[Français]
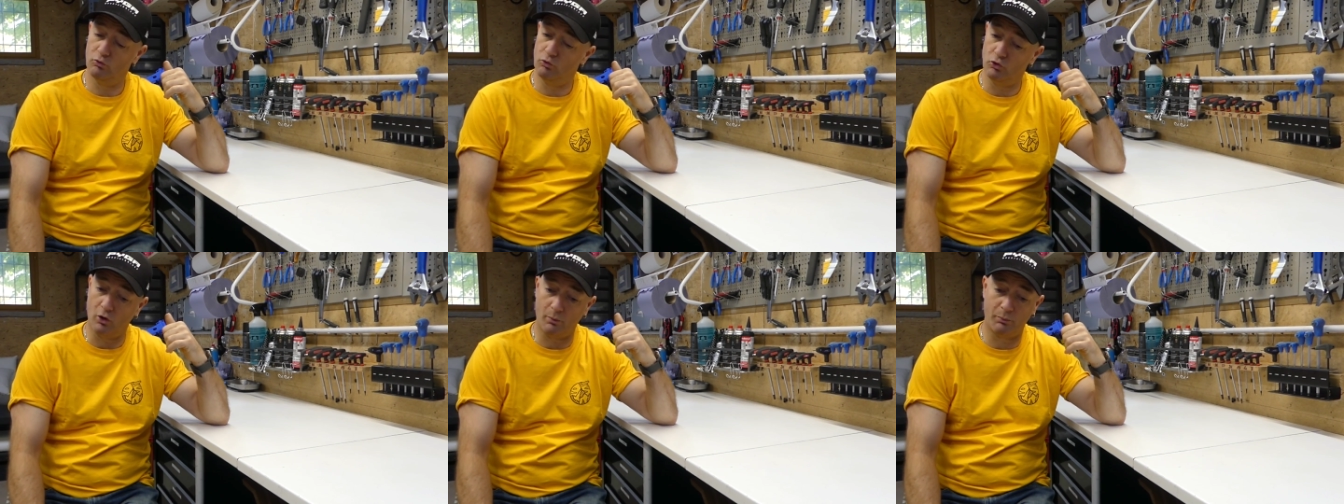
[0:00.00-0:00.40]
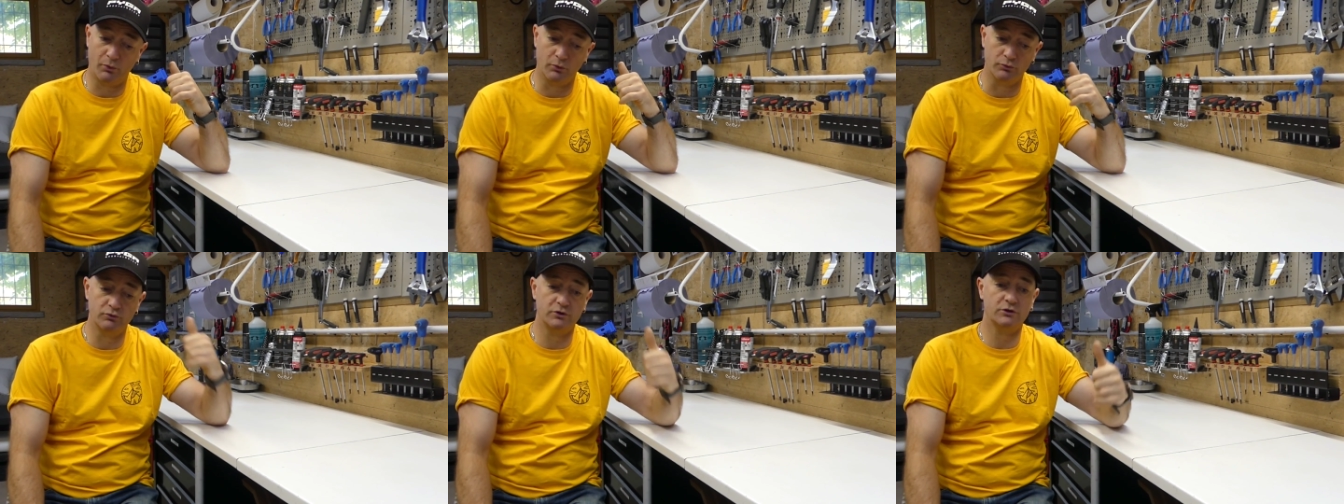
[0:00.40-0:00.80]
leurs
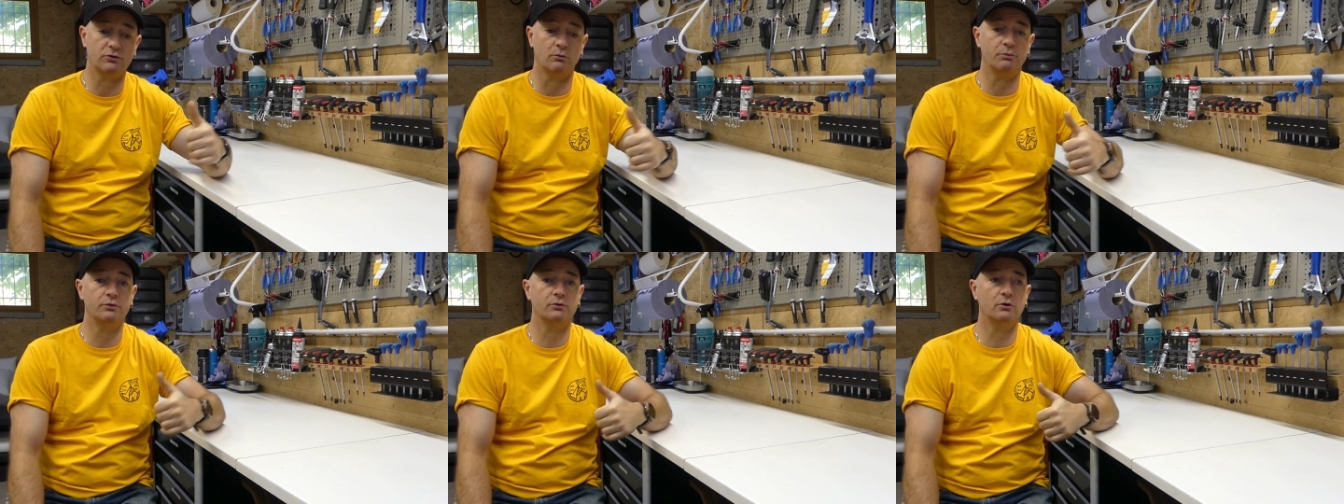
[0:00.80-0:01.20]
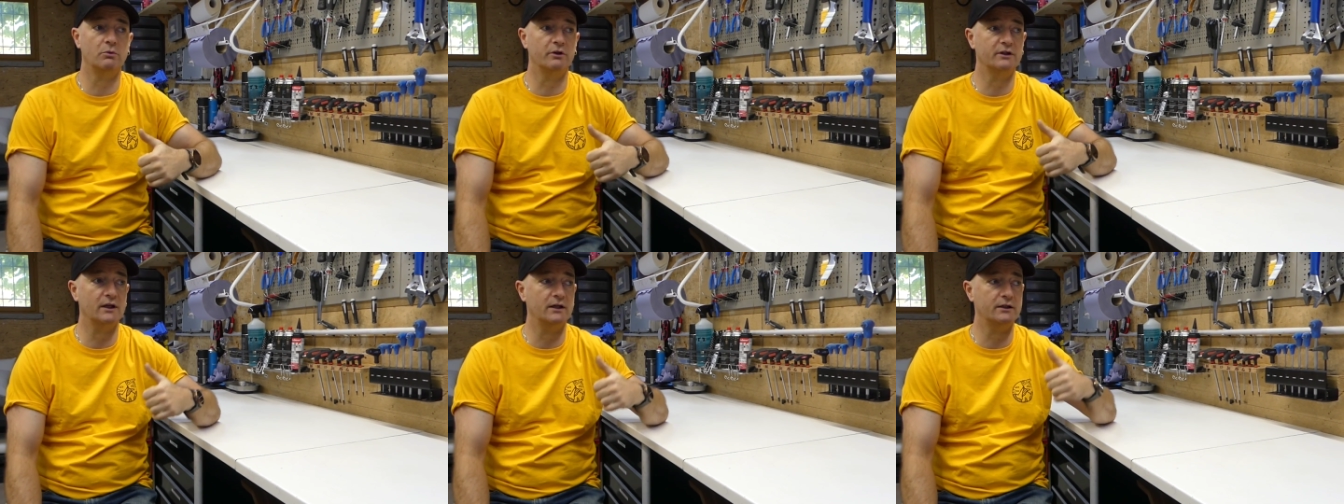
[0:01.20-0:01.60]
produits sont plutôt de
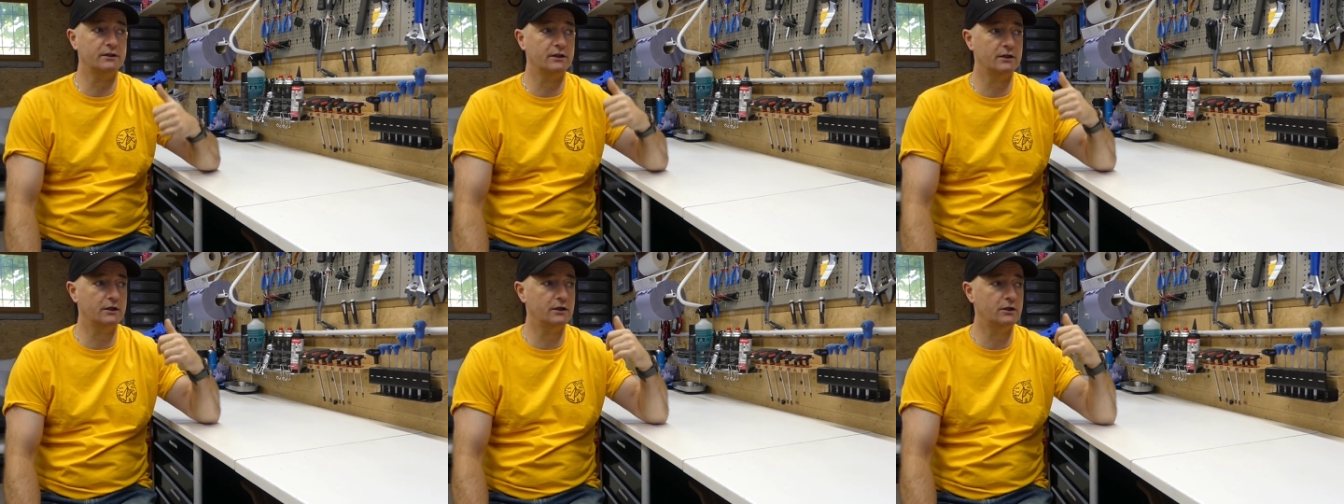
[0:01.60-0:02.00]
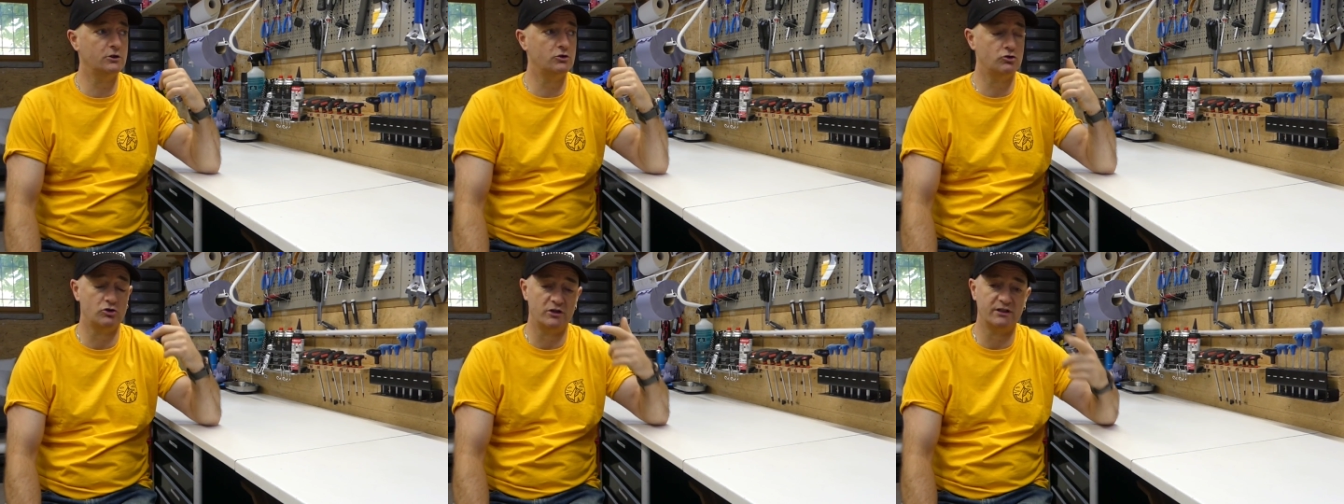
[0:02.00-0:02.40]
bonne
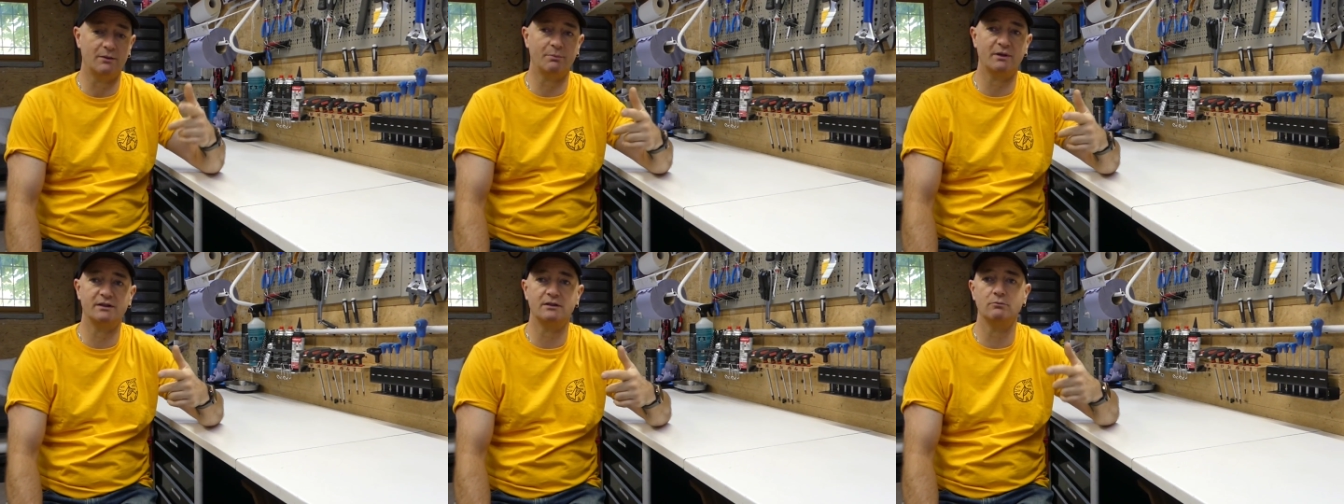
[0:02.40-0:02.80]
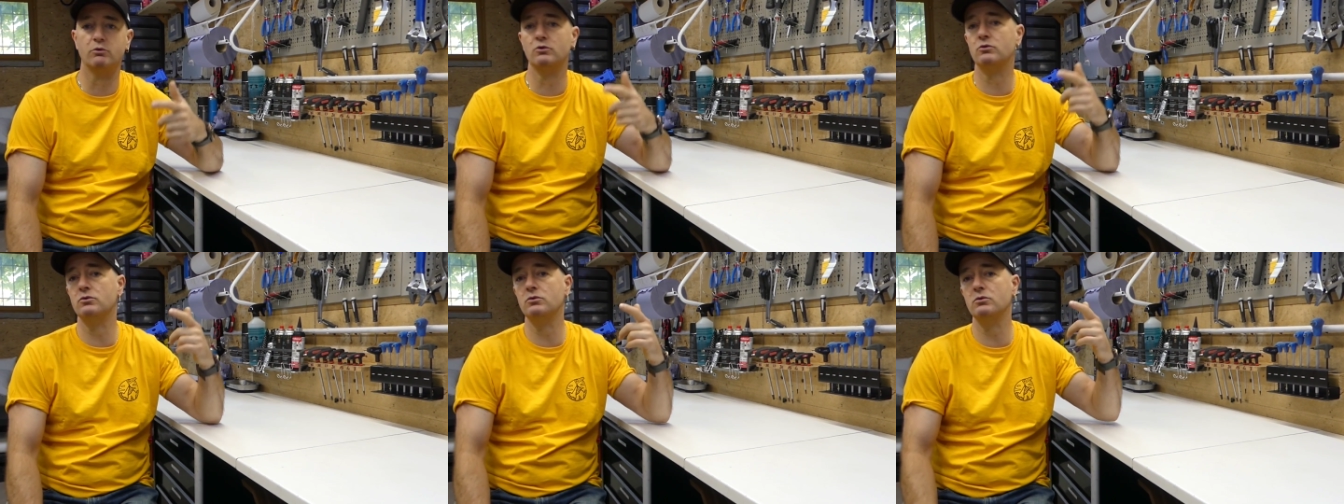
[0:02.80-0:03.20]
qualité, je les apprécie
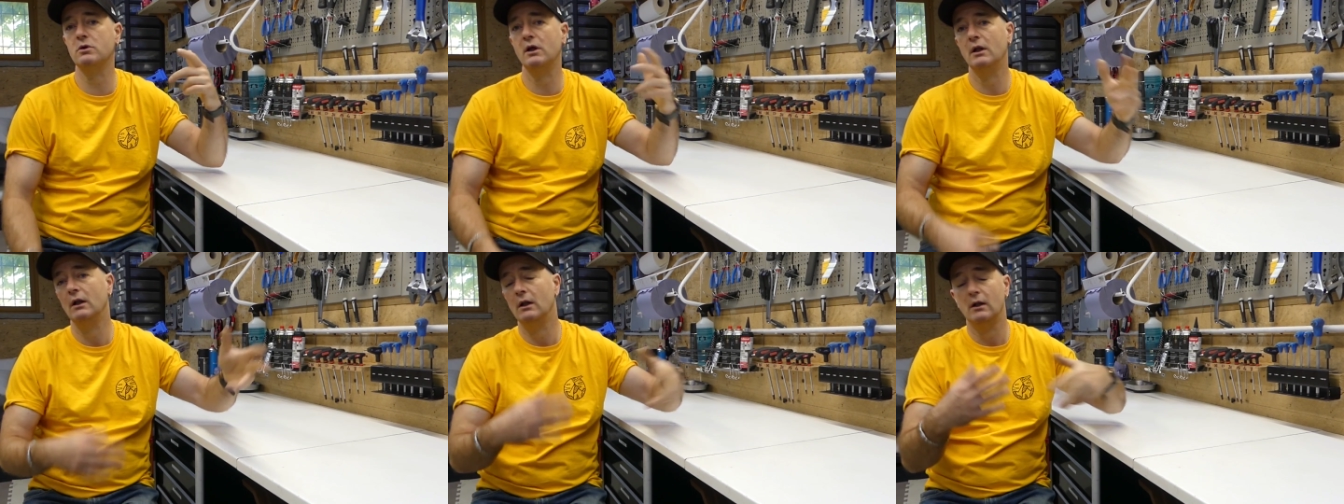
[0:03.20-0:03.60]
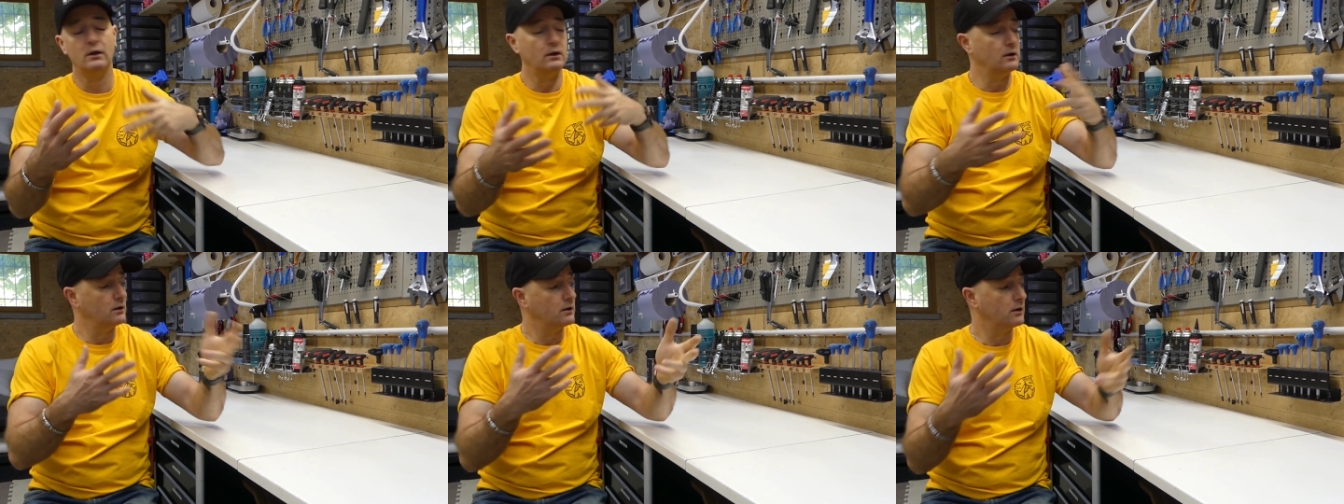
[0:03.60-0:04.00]
beaucoup.
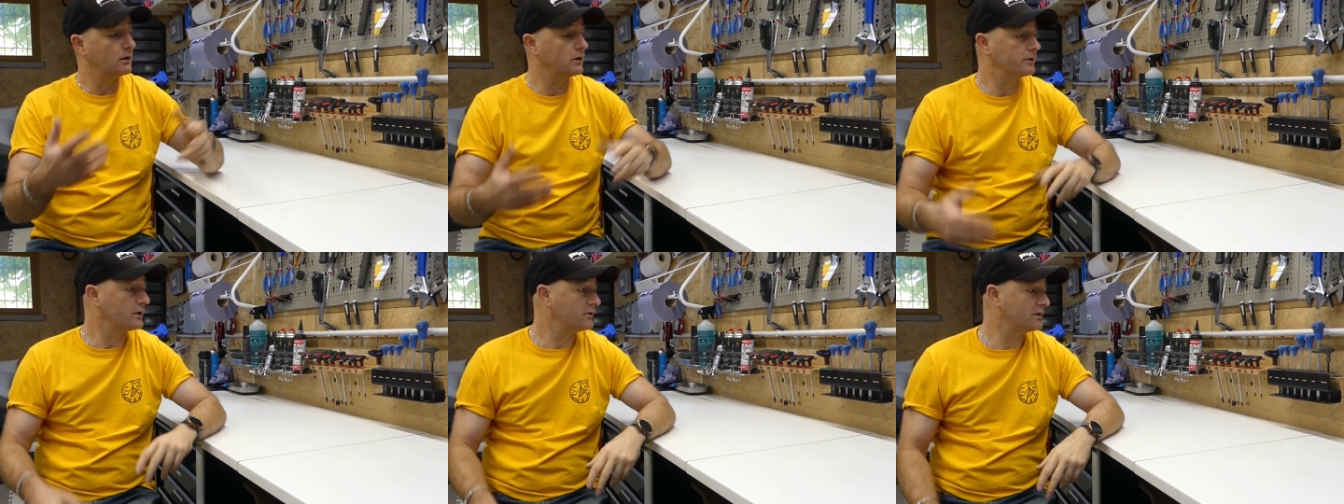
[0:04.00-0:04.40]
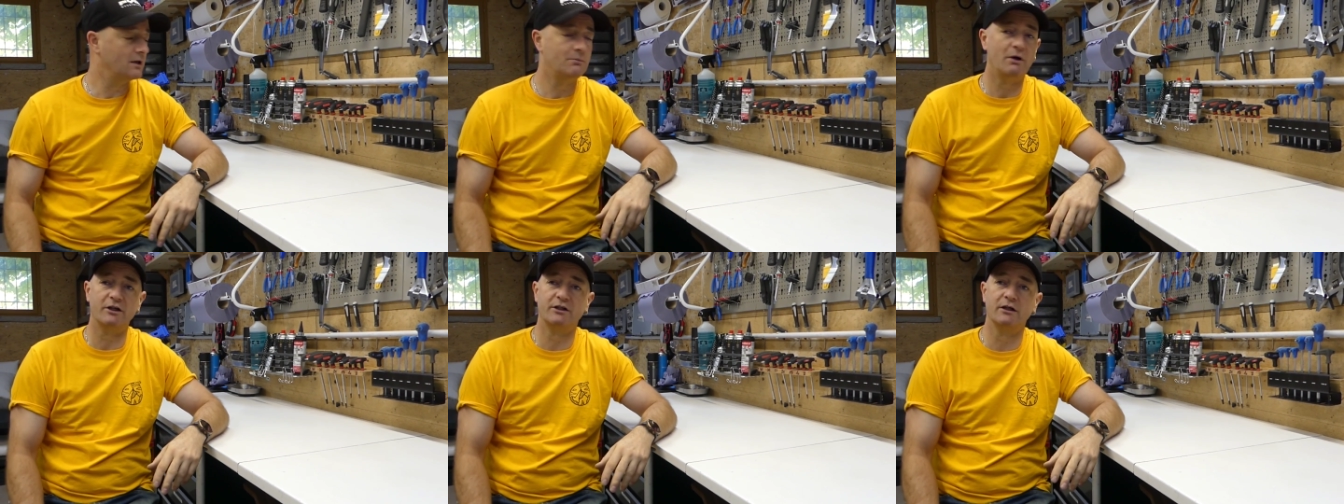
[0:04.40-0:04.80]
Euh, il y a une
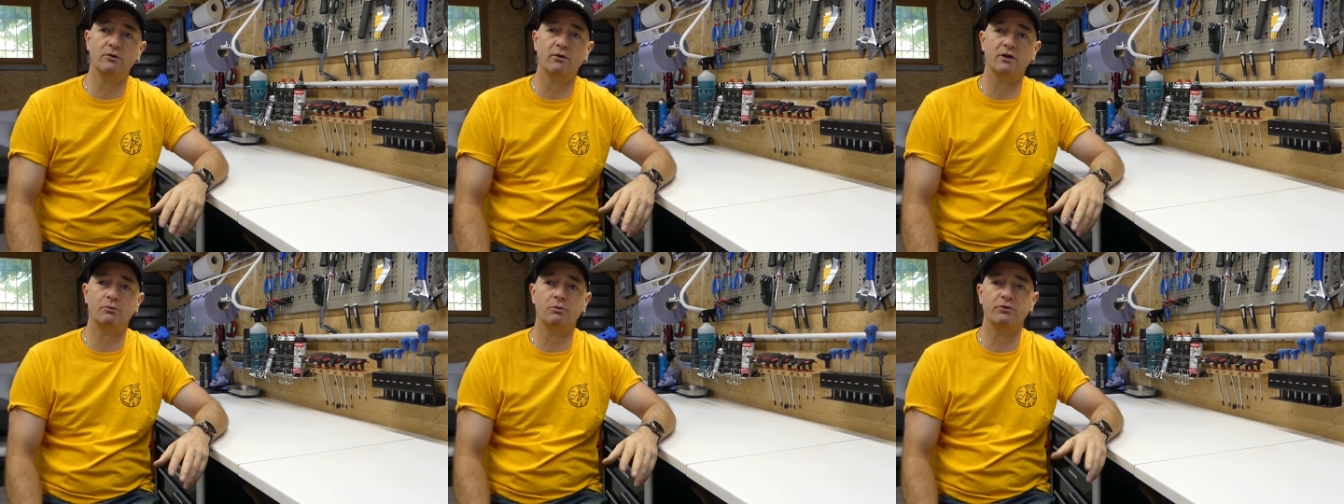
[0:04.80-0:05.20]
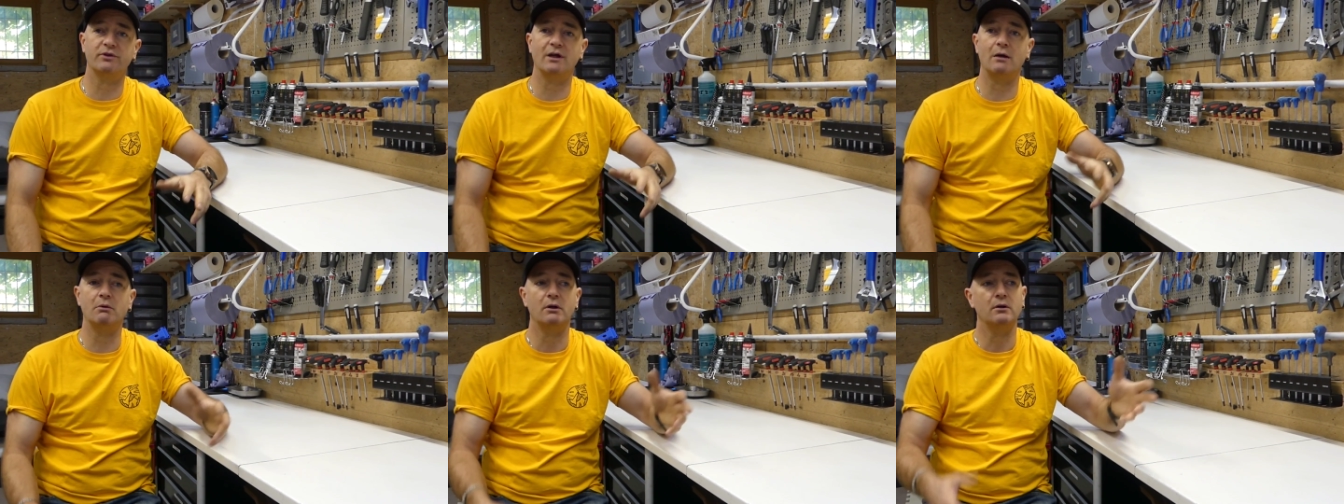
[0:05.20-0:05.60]
démarche
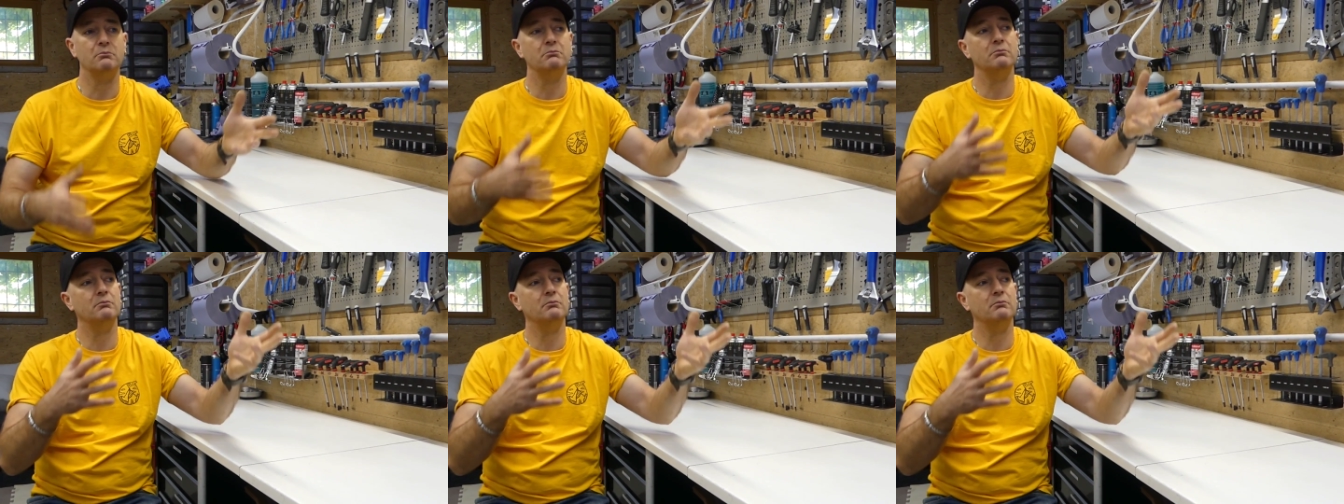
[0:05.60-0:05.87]
éco-responsable,